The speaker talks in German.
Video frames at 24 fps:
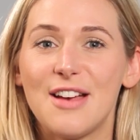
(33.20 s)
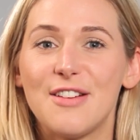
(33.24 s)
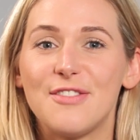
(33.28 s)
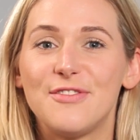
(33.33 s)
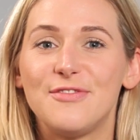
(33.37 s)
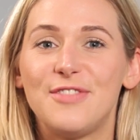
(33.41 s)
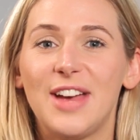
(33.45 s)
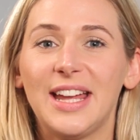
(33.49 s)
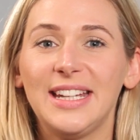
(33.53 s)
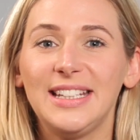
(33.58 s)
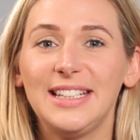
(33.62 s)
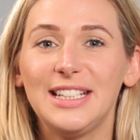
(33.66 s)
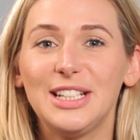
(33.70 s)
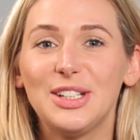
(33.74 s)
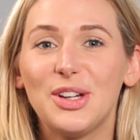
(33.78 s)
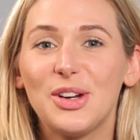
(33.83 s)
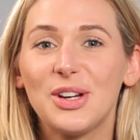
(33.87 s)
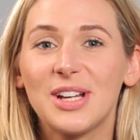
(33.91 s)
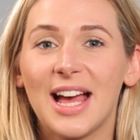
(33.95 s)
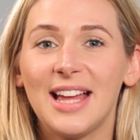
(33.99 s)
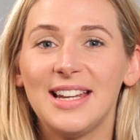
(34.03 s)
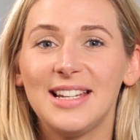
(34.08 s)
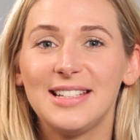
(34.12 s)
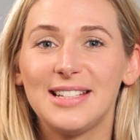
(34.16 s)
Wenn ihr noch
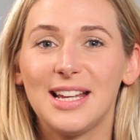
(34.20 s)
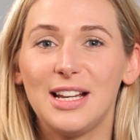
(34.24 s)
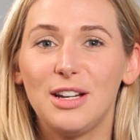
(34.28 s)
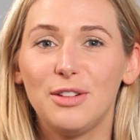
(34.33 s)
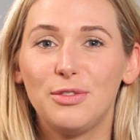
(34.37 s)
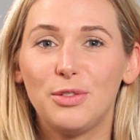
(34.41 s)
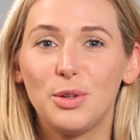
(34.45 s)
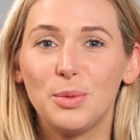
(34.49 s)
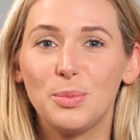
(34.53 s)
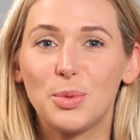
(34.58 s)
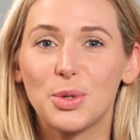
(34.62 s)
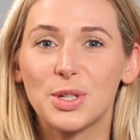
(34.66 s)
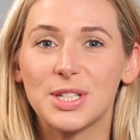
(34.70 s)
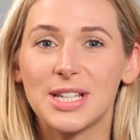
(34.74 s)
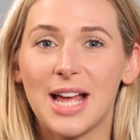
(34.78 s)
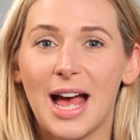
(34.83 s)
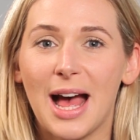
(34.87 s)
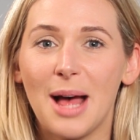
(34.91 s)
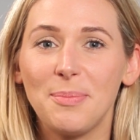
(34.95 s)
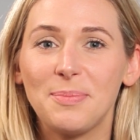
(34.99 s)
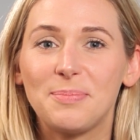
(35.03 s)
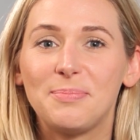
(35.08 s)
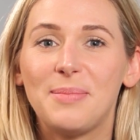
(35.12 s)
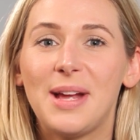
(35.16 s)
keine Telefonbuchse
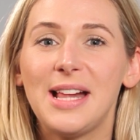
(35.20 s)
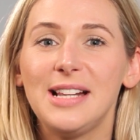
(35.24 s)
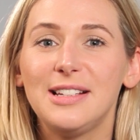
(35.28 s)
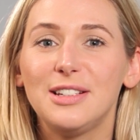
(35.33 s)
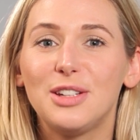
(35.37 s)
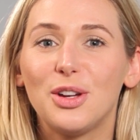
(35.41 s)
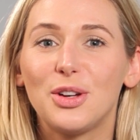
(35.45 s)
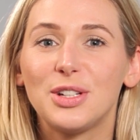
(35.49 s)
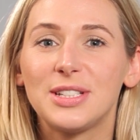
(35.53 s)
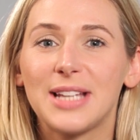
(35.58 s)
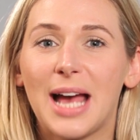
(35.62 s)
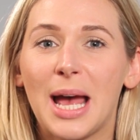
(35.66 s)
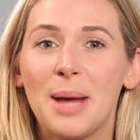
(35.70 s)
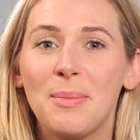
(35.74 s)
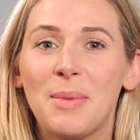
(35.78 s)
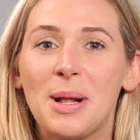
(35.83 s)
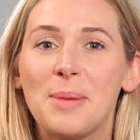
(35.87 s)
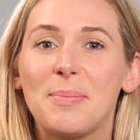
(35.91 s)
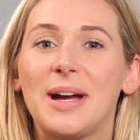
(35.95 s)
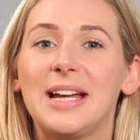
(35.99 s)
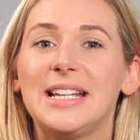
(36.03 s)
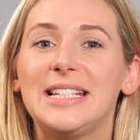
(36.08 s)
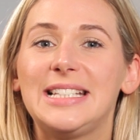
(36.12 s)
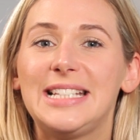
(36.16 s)
habt, meldet euch einmal
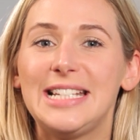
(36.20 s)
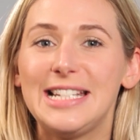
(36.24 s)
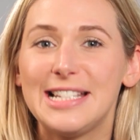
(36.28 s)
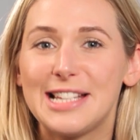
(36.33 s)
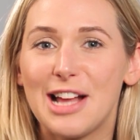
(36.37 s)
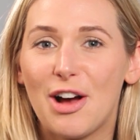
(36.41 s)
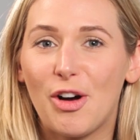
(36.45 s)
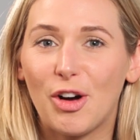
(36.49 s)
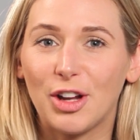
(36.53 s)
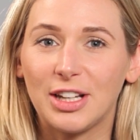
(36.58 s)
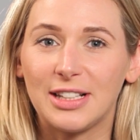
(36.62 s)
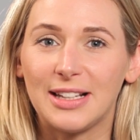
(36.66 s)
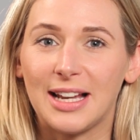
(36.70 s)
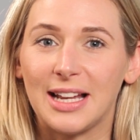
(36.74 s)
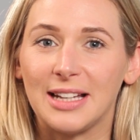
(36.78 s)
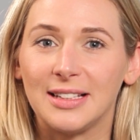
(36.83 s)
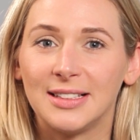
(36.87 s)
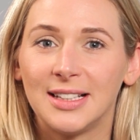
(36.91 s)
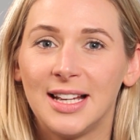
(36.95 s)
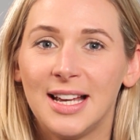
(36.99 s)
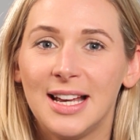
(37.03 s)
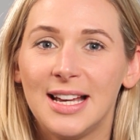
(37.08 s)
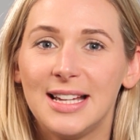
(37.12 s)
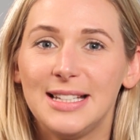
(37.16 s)
bei dieser Hotline.
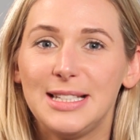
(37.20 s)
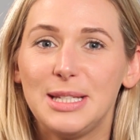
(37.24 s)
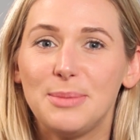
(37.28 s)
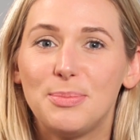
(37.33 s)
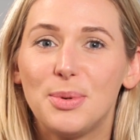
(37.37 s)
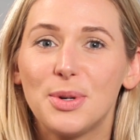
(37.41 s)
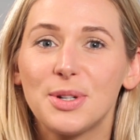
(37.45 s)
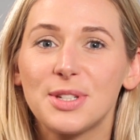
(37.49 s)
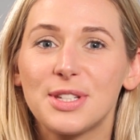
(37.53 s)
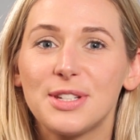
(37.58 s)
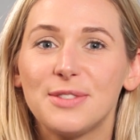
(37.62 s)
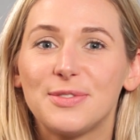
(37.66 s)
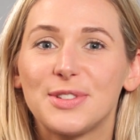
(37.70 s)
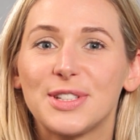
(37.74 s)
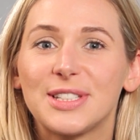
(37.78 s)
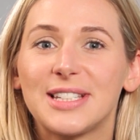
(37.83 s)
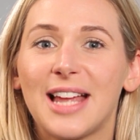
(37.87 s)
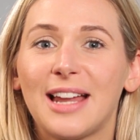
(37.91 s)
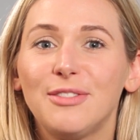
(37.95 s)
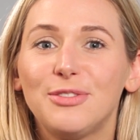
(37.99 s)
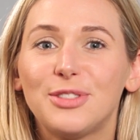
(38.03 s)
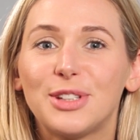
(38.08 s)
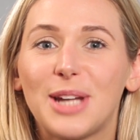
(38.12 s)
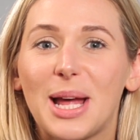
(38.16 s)
Die Buchse wird
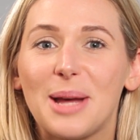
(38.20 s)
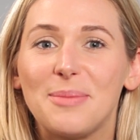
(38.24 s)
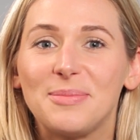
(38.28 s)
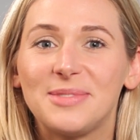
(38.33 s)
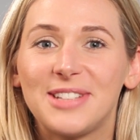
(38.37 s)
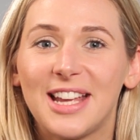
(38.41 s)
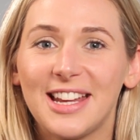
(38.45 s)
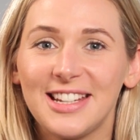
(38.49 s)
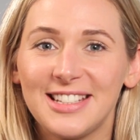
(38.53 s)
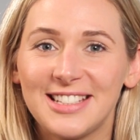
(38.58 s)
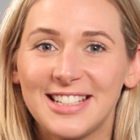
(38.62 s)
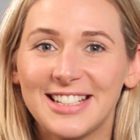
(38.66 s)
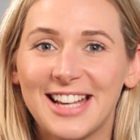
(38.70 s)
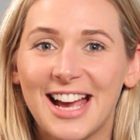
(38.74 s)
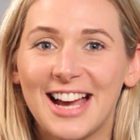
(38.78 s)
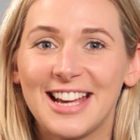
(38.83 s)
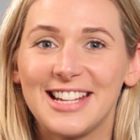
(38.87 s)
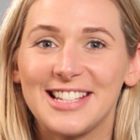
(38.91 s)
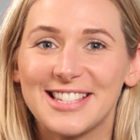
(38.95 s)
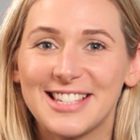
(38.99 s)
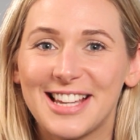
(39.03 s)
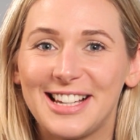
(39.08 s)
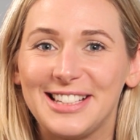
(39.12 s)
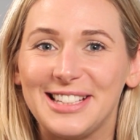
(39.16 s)
dann von einem Techniker
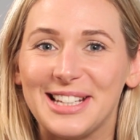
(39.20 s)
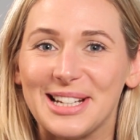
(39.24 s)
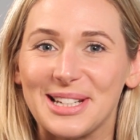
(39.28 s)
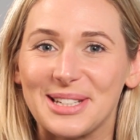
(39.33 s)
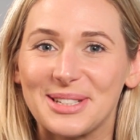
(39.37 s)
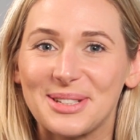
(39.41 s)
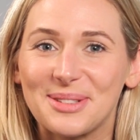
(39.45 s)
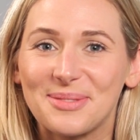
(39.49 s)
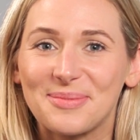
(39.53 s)
installiert.